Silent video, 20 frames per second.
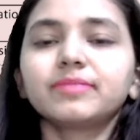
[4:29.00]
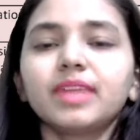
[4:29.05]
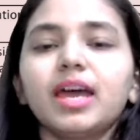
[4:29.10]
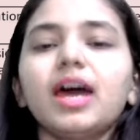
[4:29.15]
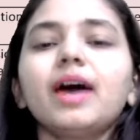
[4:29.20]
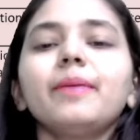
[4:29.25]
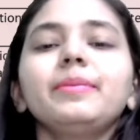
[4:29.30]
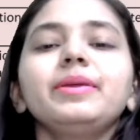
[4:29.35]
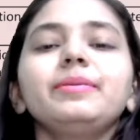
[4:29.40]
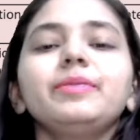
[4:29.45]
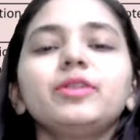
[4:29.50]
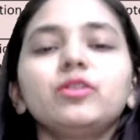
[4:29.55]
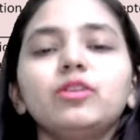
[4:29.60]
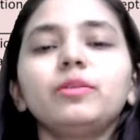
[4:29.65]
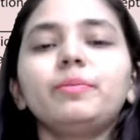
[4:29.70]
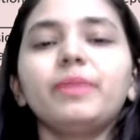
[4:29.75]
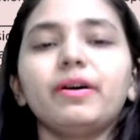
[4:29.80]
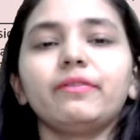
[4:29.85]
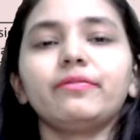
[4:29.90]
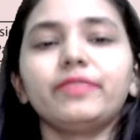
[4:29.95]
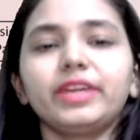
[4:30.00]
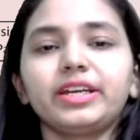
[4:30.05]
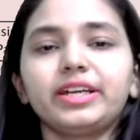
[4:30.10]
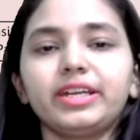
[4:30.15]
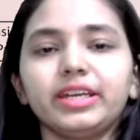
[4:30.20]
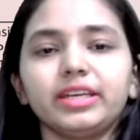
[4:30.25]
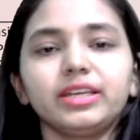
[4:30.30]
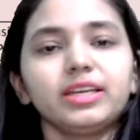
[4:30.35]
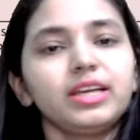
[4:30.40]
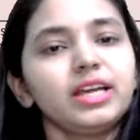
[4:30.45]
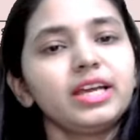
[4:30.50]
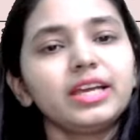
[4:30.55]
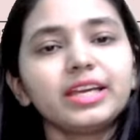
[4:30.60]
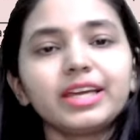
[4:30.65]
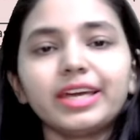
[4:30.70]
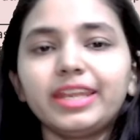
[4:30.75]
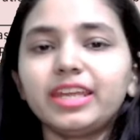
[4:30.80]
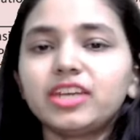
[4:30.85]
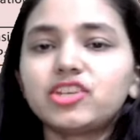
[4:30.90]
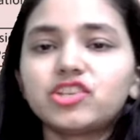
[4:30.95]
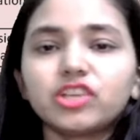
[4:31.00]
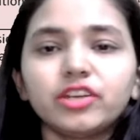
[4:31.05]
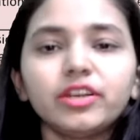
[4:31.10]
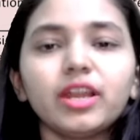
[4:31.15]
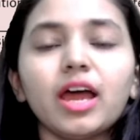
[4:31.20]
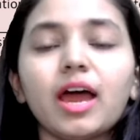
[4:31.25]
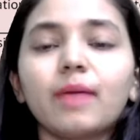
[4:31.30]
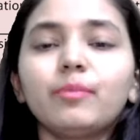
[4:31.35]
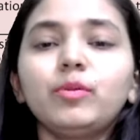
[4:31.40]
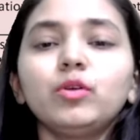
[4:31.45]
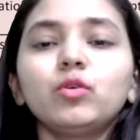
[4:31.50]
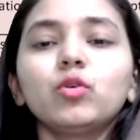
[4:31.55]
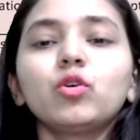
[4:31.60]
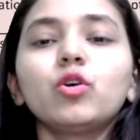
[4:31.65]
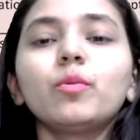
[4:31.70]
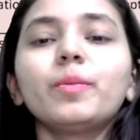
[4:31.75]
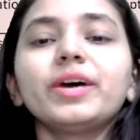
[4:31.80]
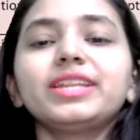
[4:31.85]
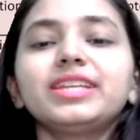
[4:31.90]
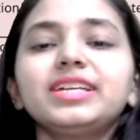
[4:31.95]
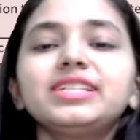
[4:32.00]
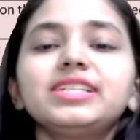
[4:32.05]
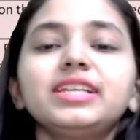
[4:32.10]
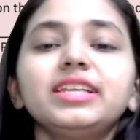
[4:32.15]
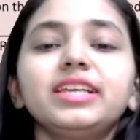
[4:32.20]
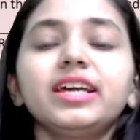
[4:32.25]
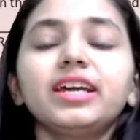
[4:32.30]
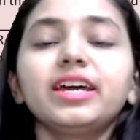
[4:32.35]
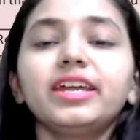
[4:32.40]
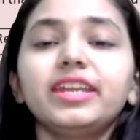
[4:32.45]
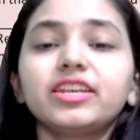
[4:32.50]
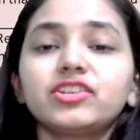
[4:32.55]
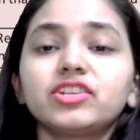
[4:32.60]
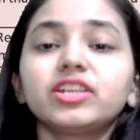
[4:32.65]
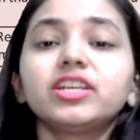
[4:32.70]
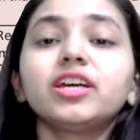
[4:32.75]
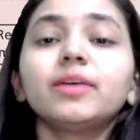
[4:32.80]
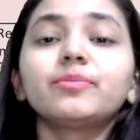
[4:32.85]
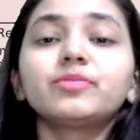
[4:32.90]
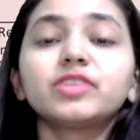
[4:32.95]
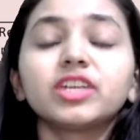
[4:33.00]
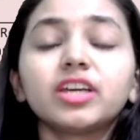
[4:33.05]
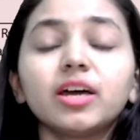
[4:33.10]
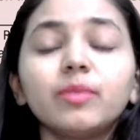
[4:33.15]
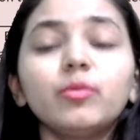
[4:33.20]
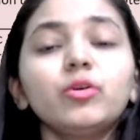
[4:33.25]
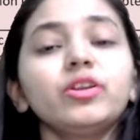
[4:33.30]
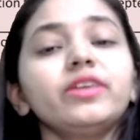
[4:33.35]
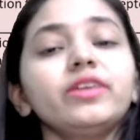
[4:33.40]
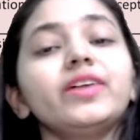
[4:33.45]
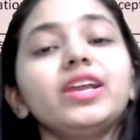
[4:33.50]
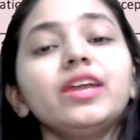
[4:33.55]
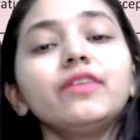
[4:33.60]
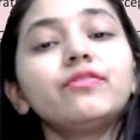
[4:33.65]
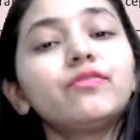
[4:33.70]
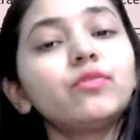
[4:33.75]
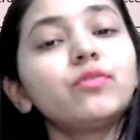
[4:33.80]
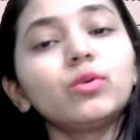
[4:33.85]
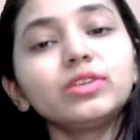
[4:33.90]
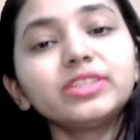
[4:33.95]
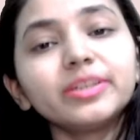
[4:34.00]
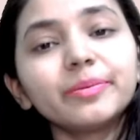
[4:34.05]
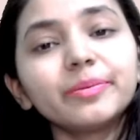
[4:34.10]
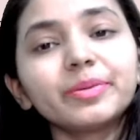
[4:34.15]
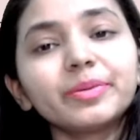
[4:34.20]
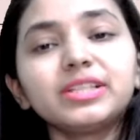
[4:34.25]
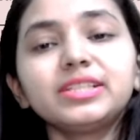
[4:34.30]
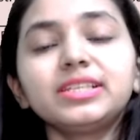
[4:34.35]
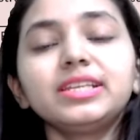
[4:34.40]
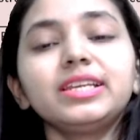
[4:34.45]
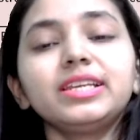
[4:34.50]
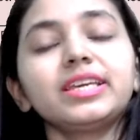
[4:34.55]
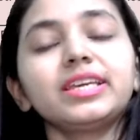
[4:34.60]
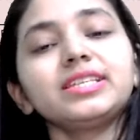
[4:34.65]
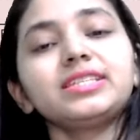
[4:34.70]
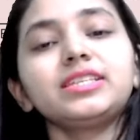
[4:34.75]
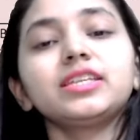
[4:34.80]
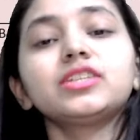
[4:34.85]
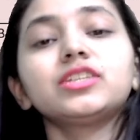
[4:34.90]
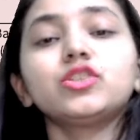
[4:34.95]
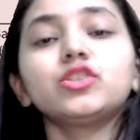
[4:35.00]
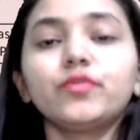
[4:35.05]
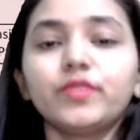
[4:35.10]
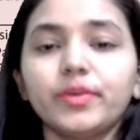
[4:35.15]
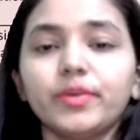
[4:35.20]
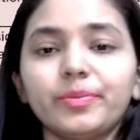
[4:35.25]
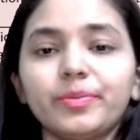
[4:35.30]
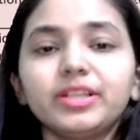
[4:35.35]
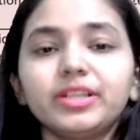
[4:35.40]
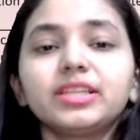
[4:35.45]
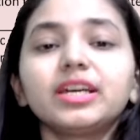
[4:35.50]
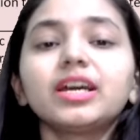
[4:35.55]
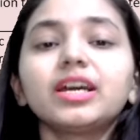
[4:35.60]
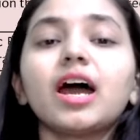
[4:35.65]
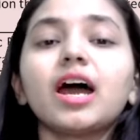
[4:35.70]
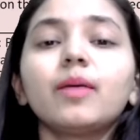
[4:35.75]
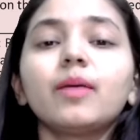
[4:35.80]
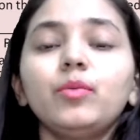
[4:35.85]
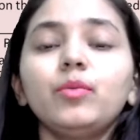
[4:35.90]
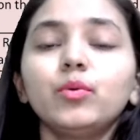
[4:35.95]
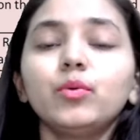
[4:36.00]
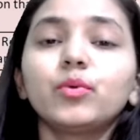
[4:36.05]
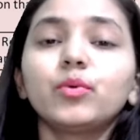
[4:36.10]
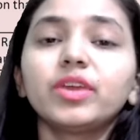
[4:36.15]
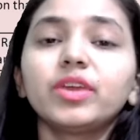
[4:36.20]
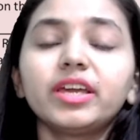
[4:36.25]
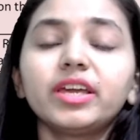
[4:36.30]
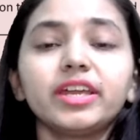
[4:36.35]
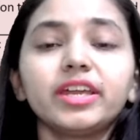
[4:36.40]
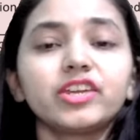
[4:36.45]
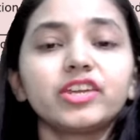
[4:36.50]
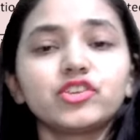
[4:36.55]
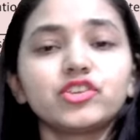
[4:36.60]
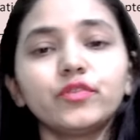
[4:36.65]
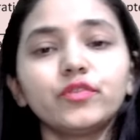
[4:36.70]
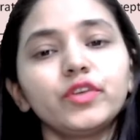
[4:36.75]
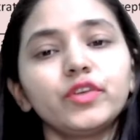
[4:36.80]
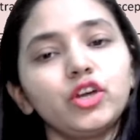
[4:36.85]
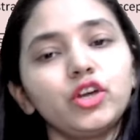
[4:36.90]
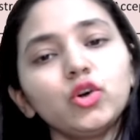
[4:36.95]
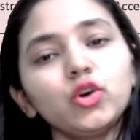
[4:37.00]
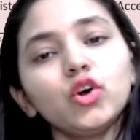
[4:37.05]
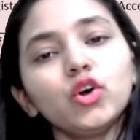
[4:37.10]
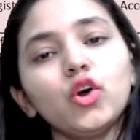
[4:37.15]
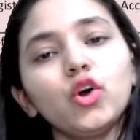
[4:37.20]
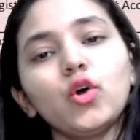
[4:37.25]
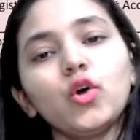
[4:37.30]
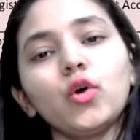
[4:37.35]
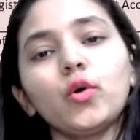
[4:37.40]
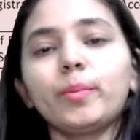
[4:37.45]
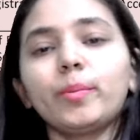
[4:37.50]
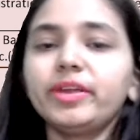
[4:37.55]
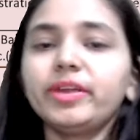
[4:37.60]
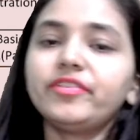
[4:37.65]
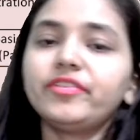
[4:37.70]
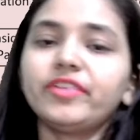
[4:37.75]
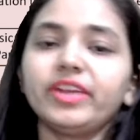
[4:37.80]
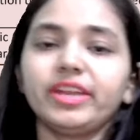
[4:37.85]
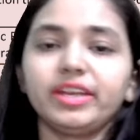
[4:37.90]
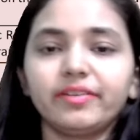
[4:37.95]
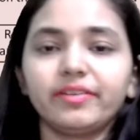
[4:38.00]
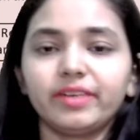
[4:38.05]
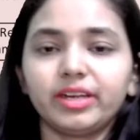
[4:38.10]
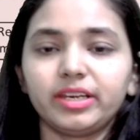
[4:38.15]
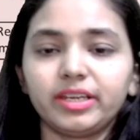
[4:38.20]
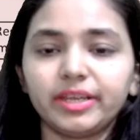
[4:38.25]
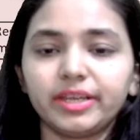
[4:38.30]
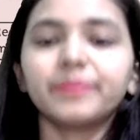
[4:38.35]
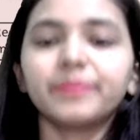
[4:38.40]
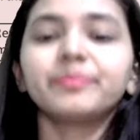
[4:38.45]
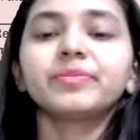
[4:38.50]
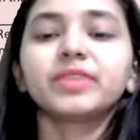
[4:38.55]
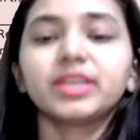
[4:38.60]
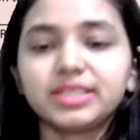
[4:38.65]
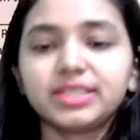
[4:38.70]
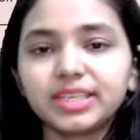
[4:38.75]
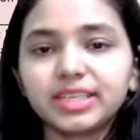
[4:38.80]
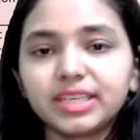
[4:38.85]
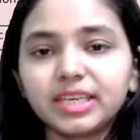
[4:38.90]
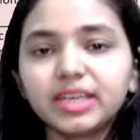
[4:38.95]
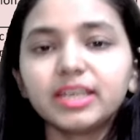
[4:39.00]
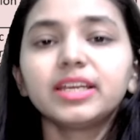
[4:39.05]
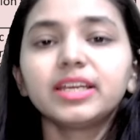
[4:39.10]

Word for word: अभी बिल्कुल परफेक्ट है करेक्शन आप लोगों को पता चल गया करेक्शन कब से कब होने वाला है फोर्थ अप्रैल से लेके सिक्स ऑफ अप्रैल तक आप लोगों की करेक्शन विंडो ओपन रहने वाली है ठीक है